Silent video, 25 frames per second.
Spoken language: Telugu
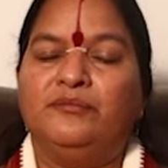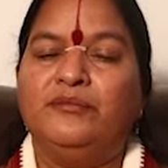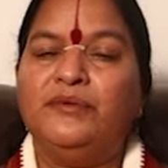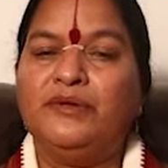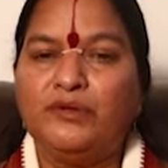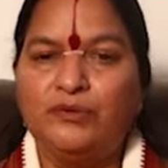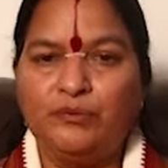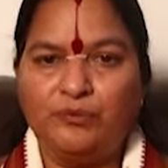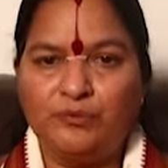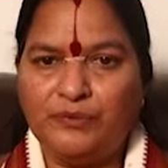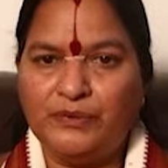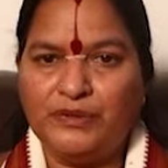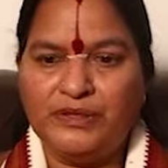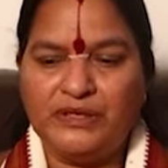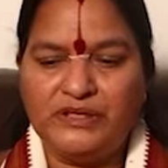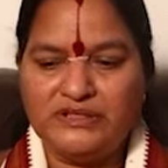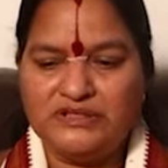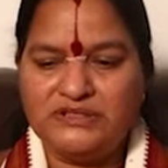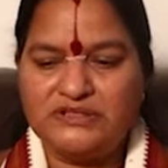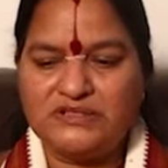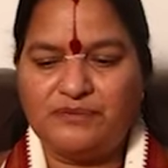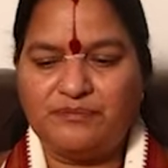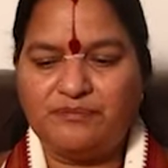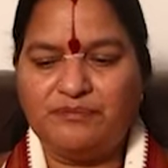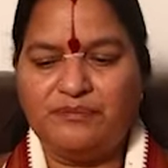మీకు ఇప్పుడు
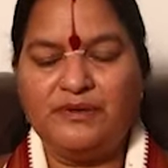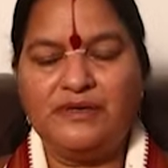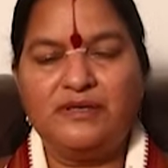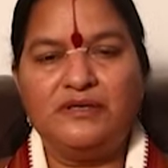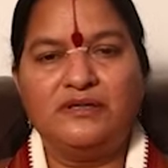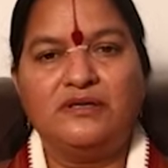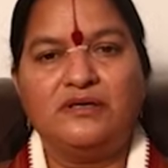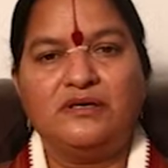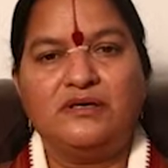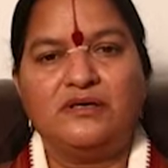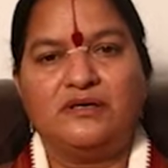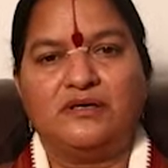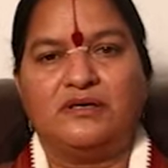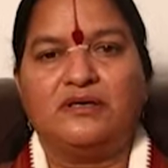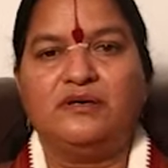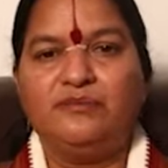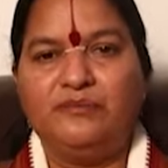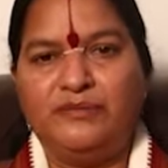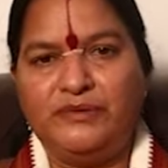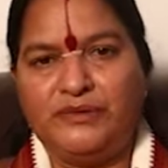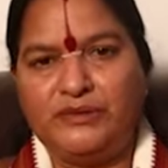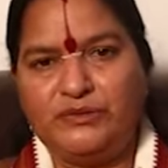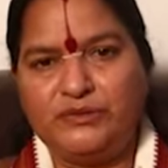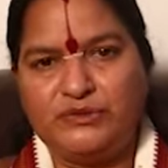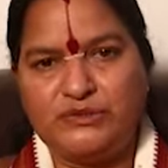నేను చెప్పేది కనుక
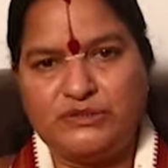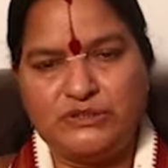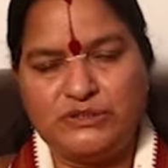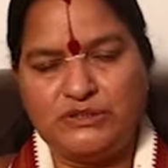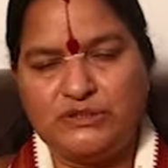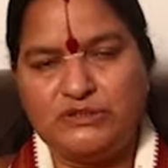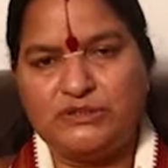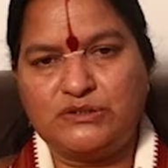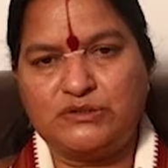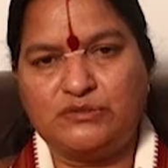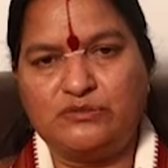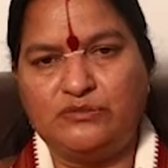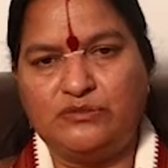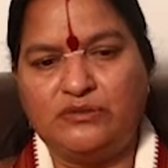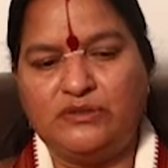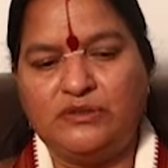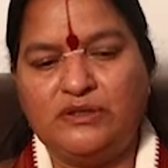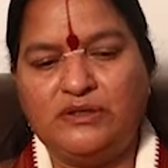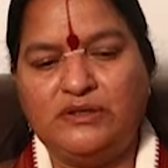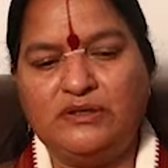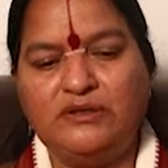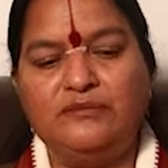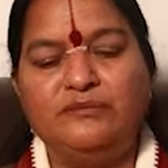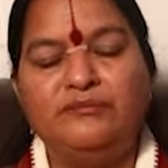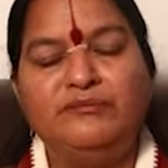మీరు
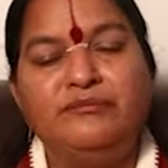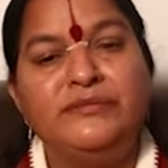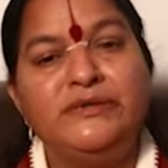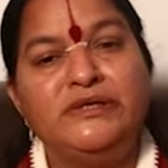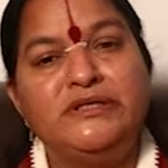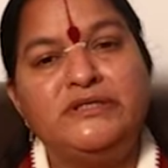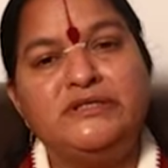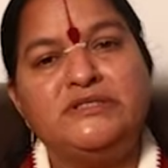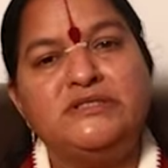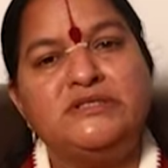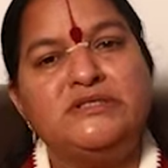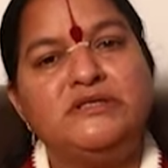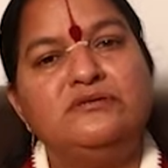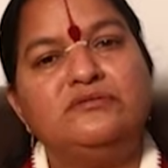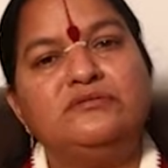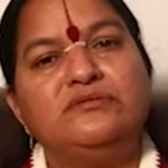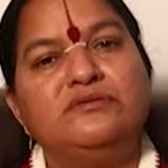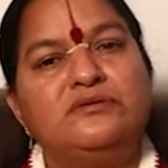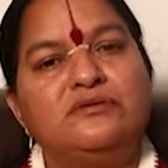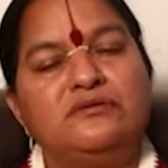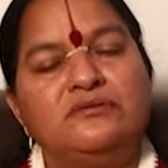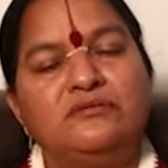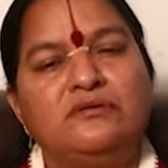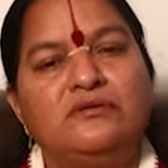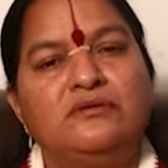చేసుకోండి మీ
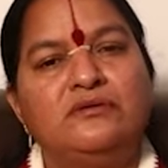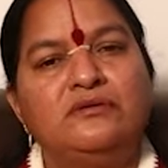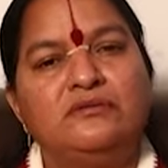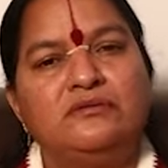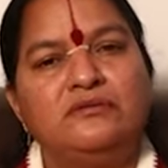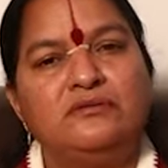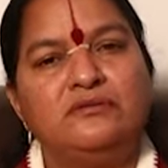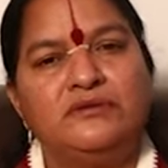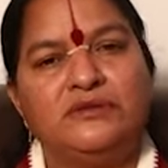జీవితంలో